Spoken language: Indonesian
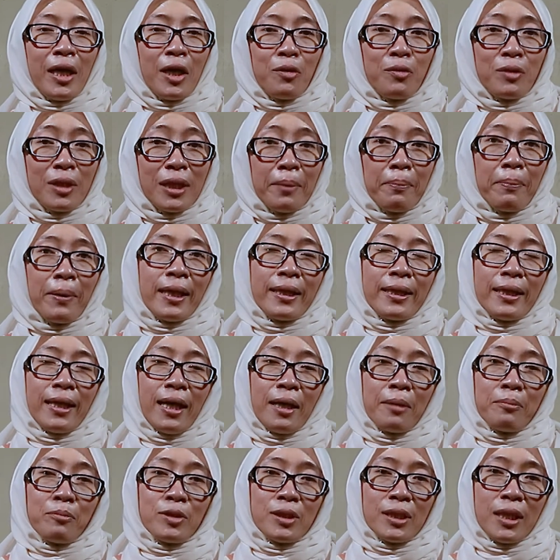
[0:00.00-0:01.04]
mengikuti
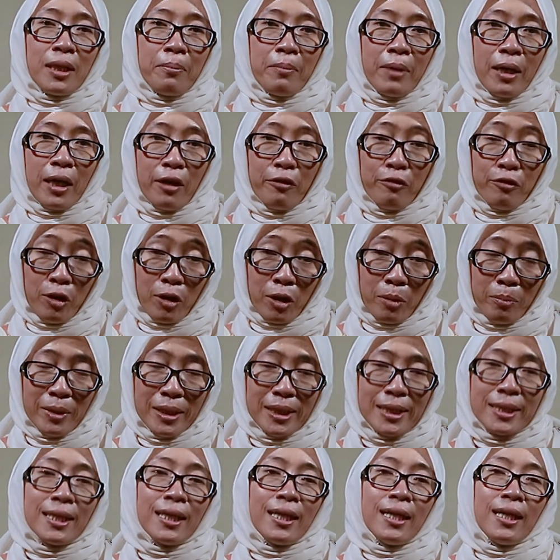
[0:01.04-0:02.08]
pelatihan Muslimah
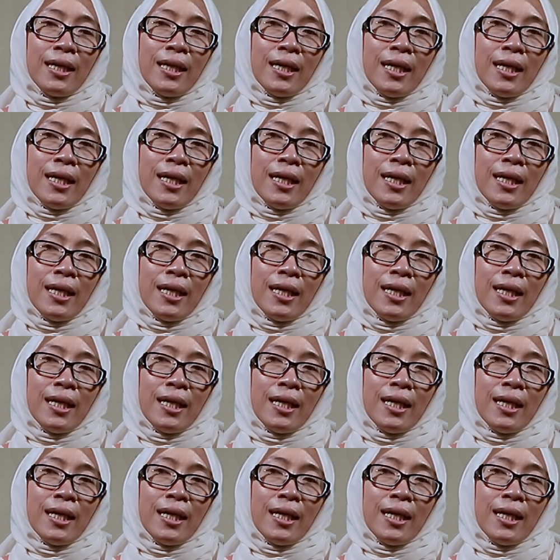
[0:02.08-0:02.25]
Reformis,